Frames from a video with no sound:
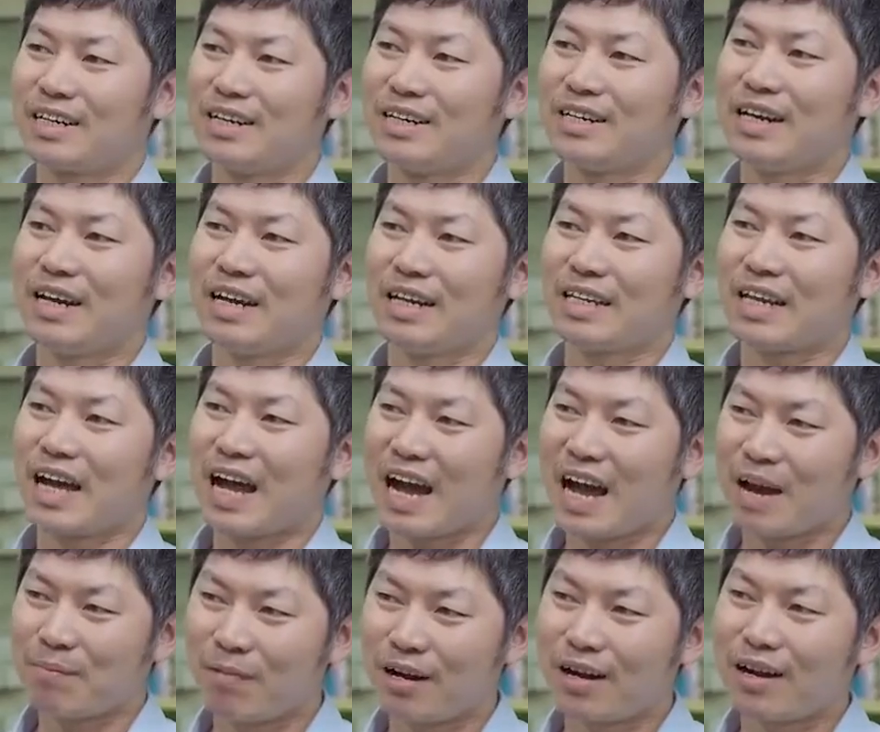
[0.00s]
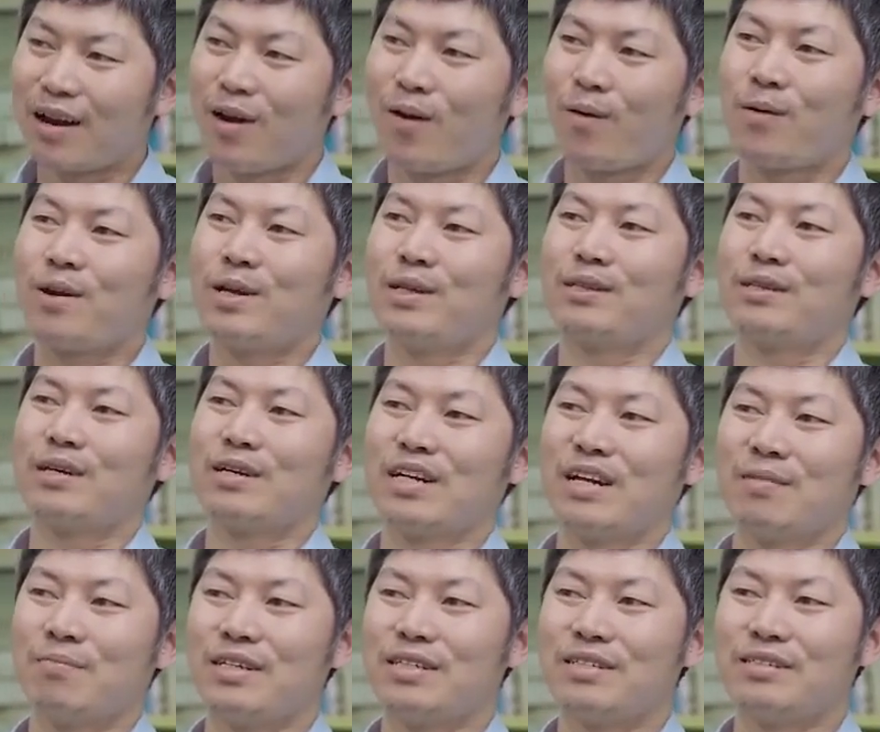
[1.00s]
cơ thể ta bắt đầu có hiện
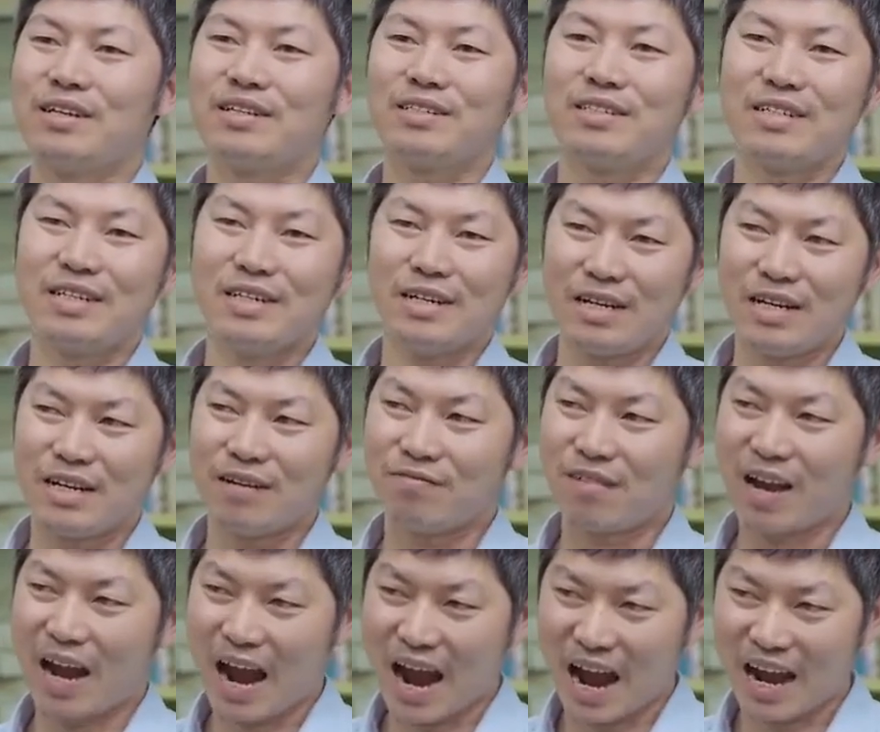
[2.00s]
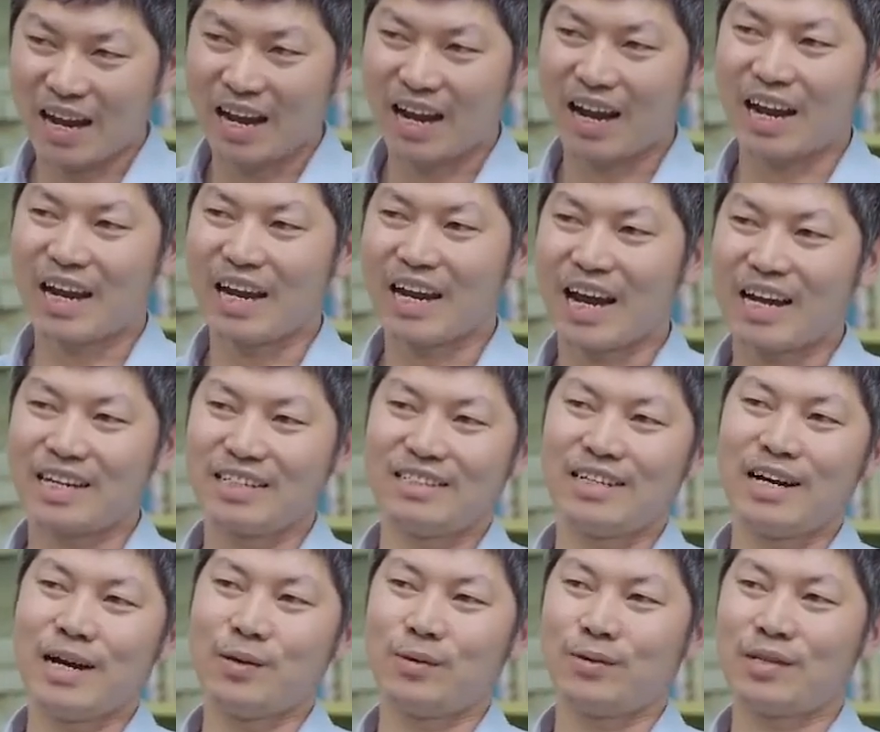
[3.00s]
tượng là mất xương sinh lý và hàng ngày hàng
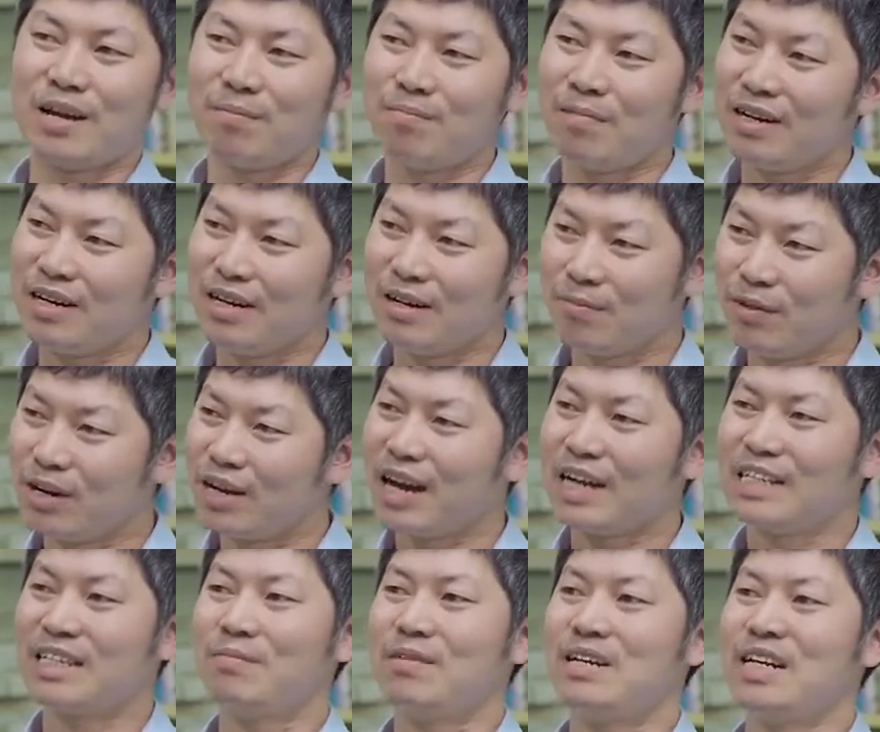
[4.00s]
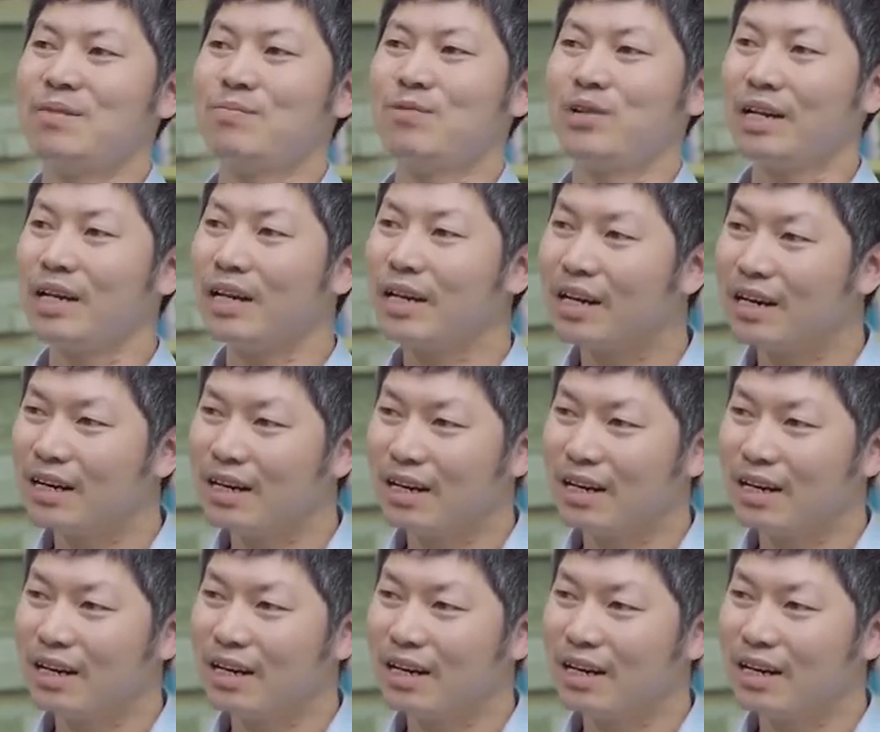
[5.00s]
giờ chúng ta mất đi mỗi ngày nó mất đi một ít.